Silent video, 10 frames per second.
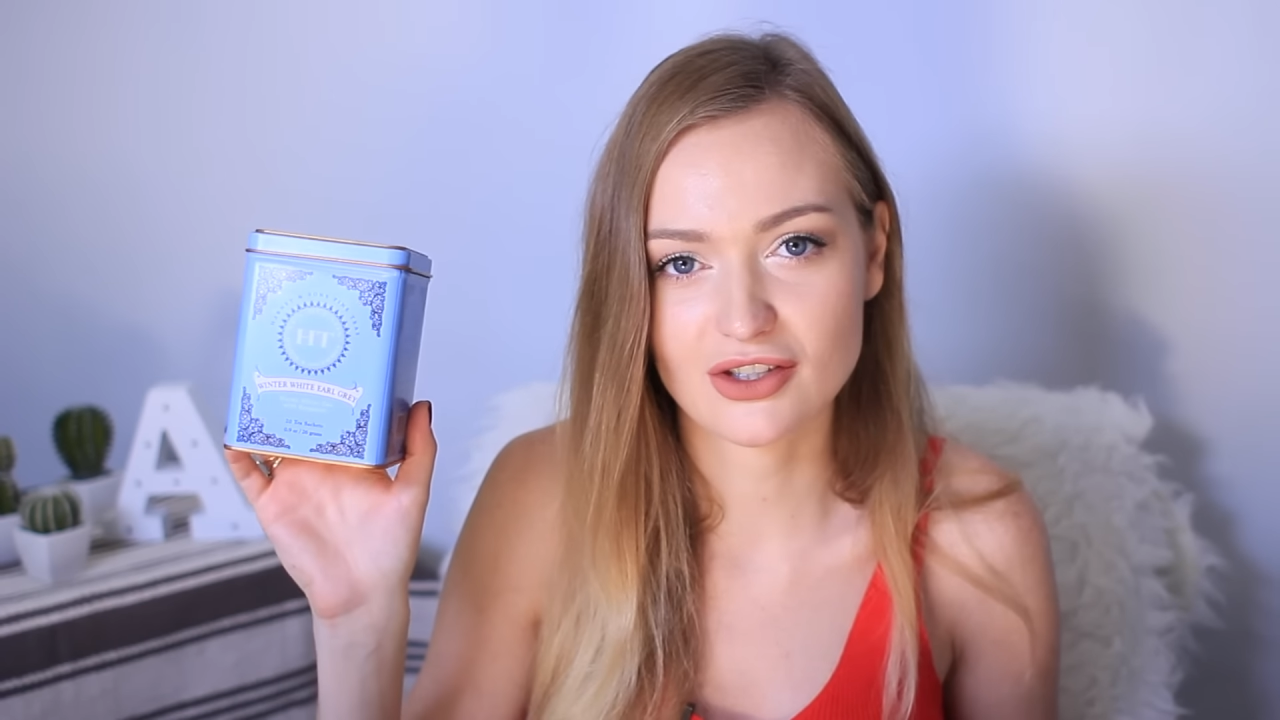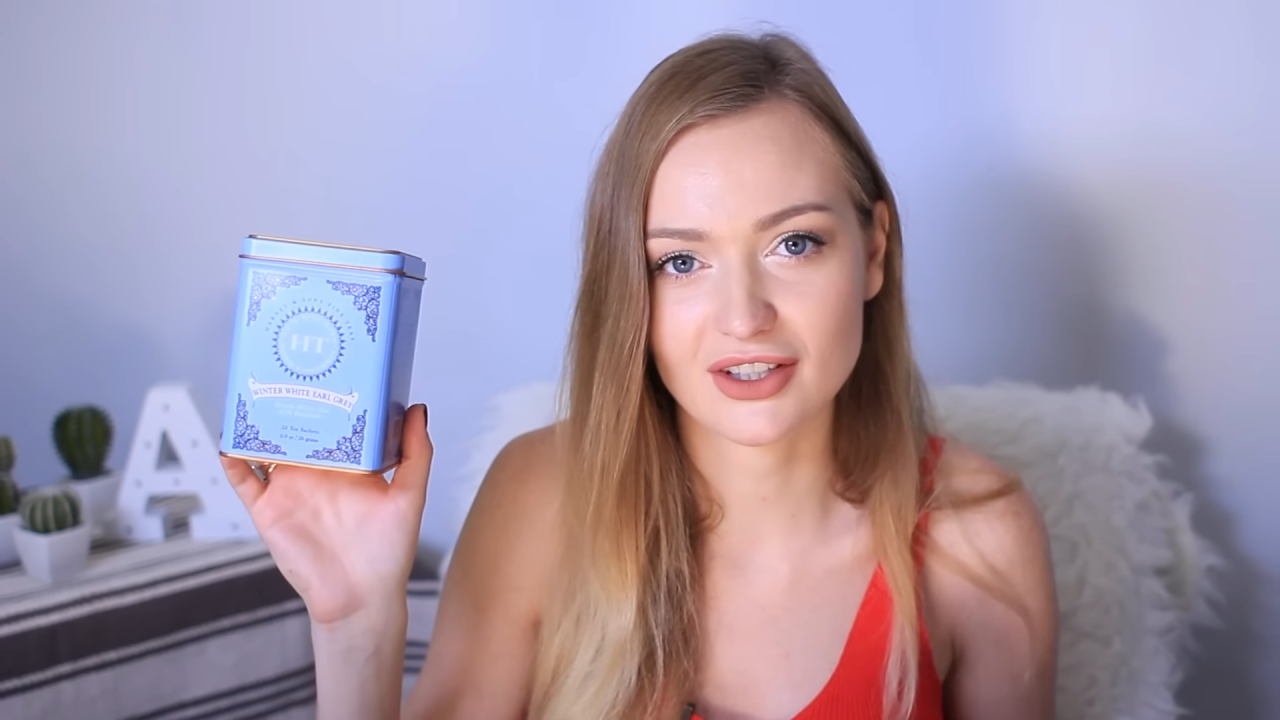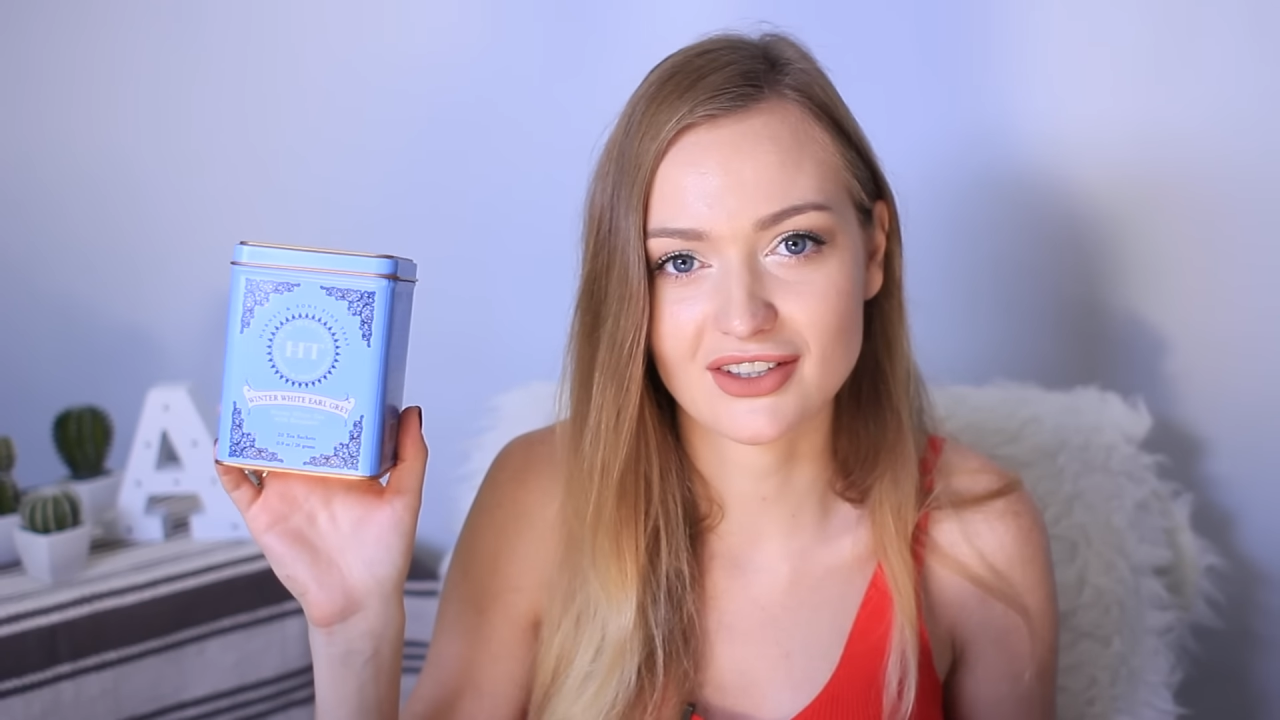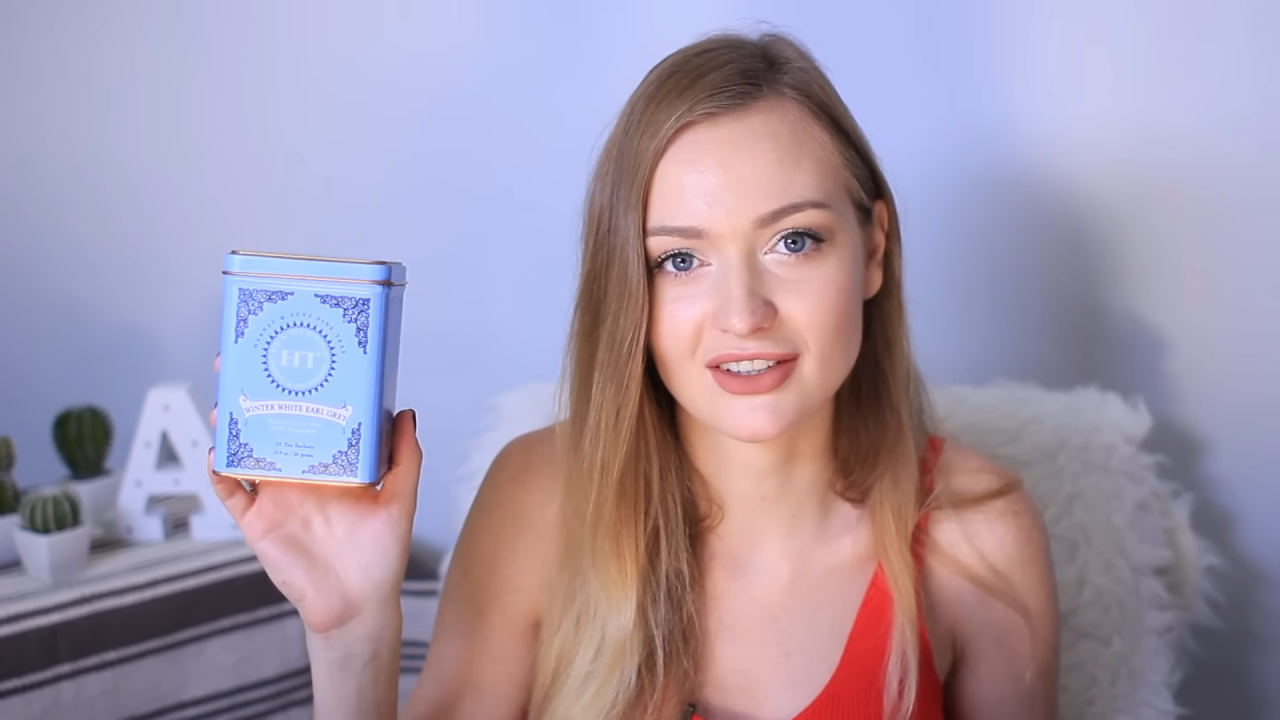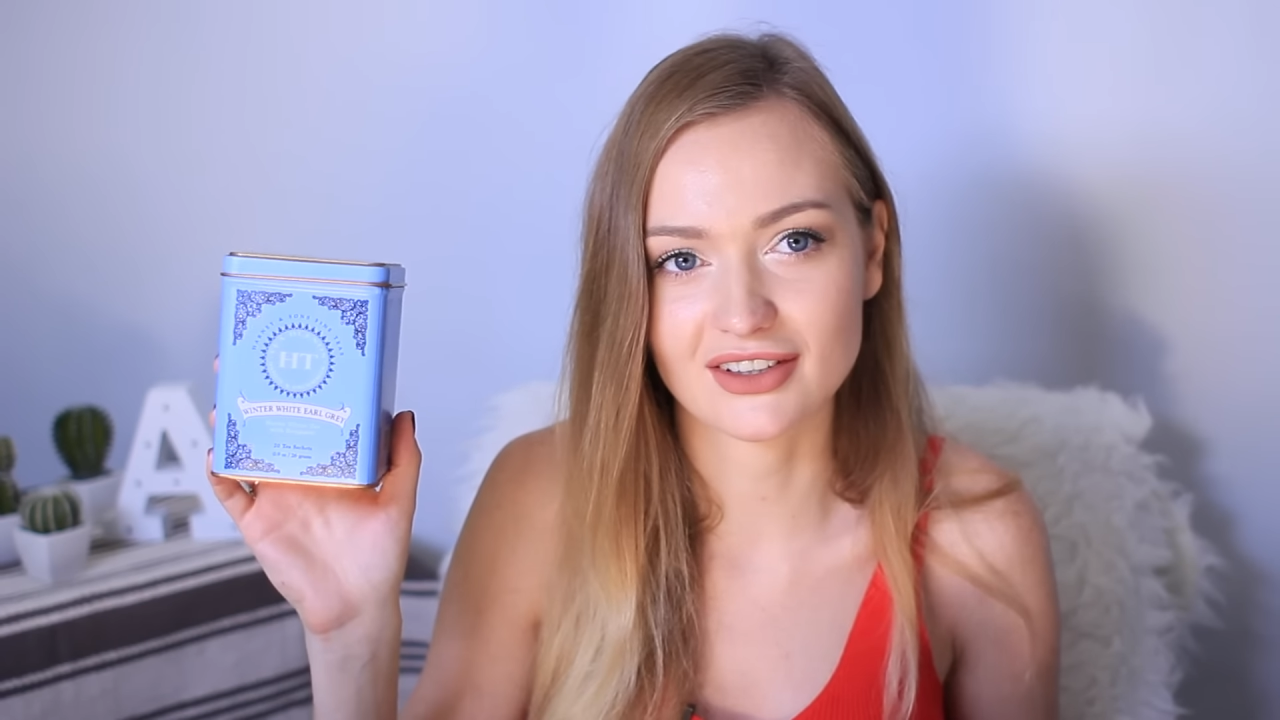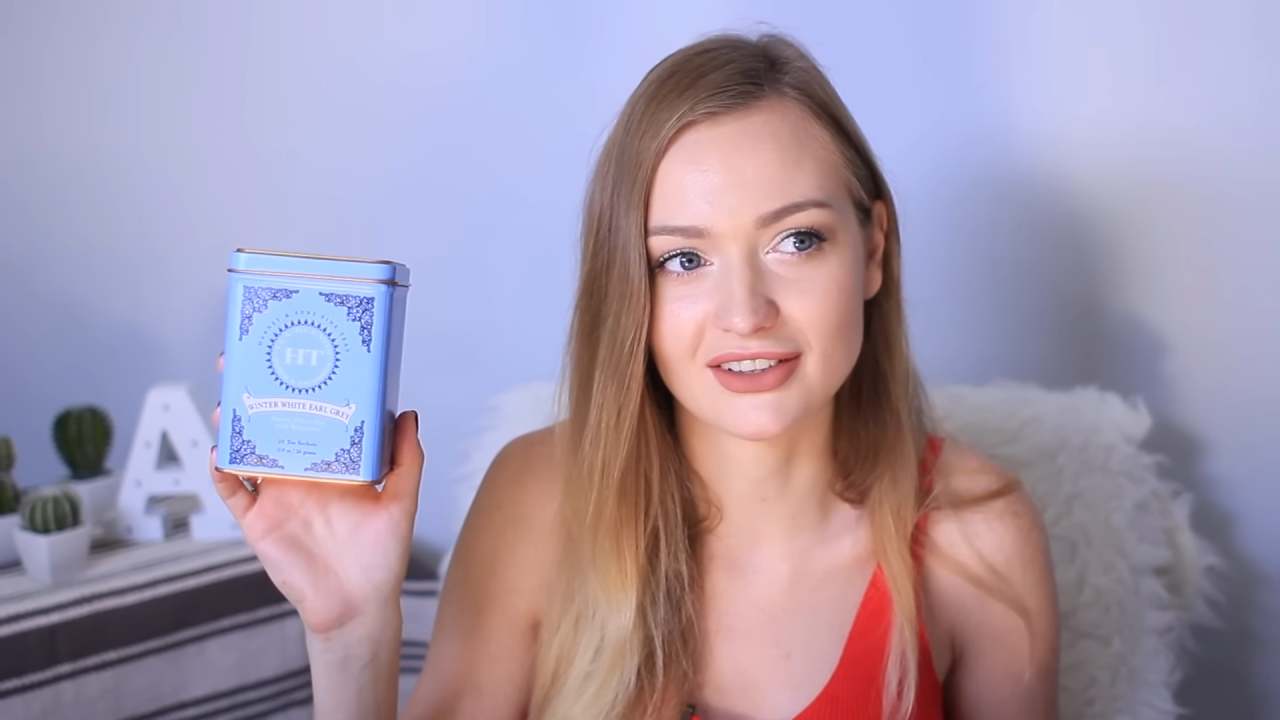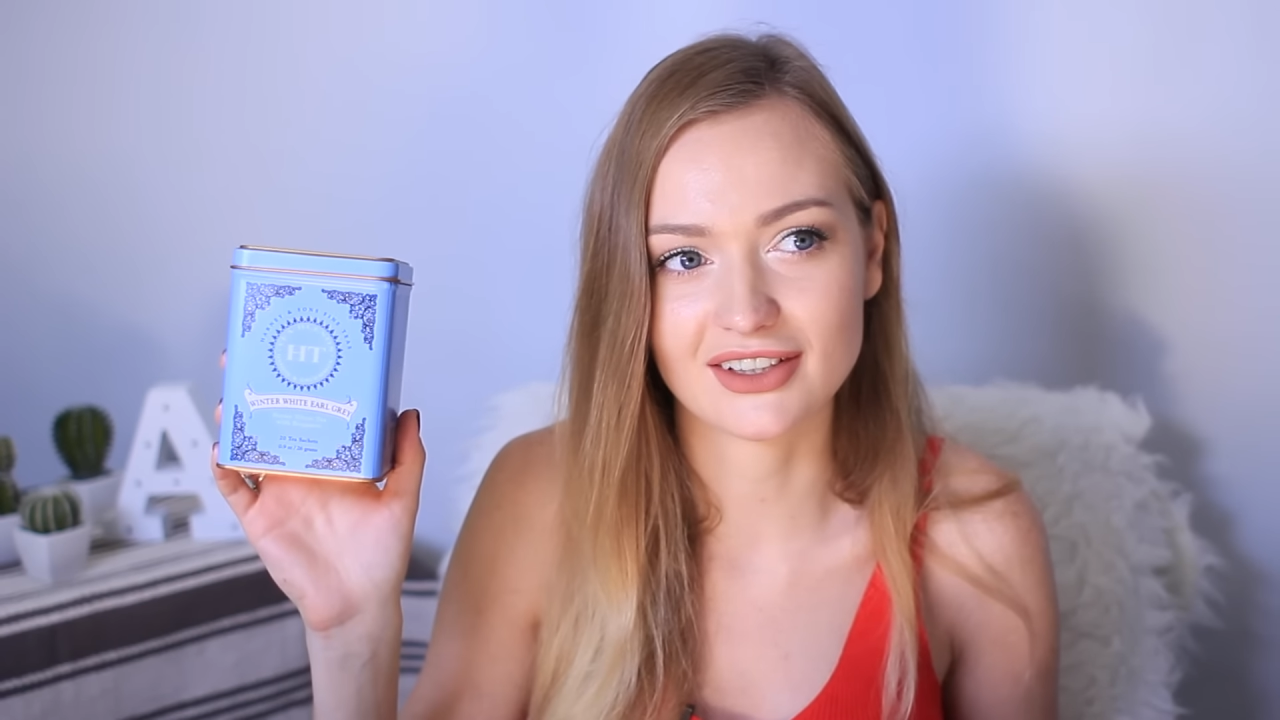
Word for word: сейчас э,